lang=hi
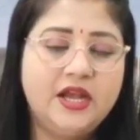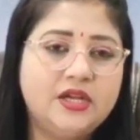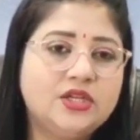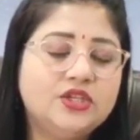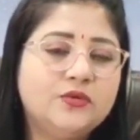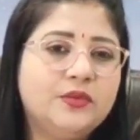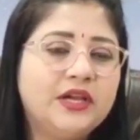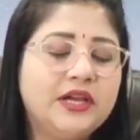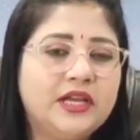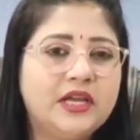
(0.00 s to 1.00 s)
रिलेशनशिप
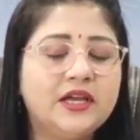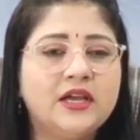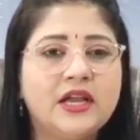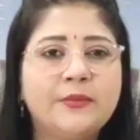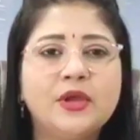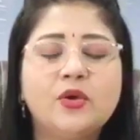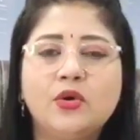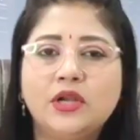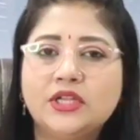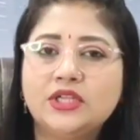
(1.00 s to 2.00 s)
में कहीं ना कहीं अगर आपके
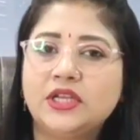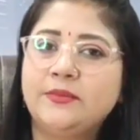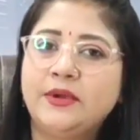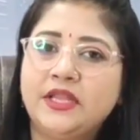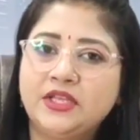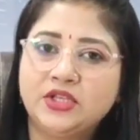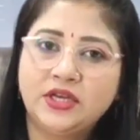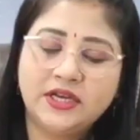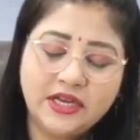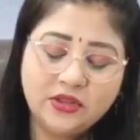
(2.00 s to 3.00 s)
कोर्ट कचहरी की बातें
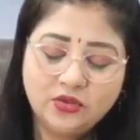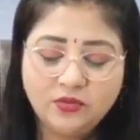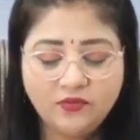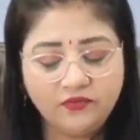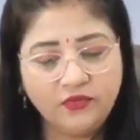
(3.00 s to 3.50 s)
चल रही है तो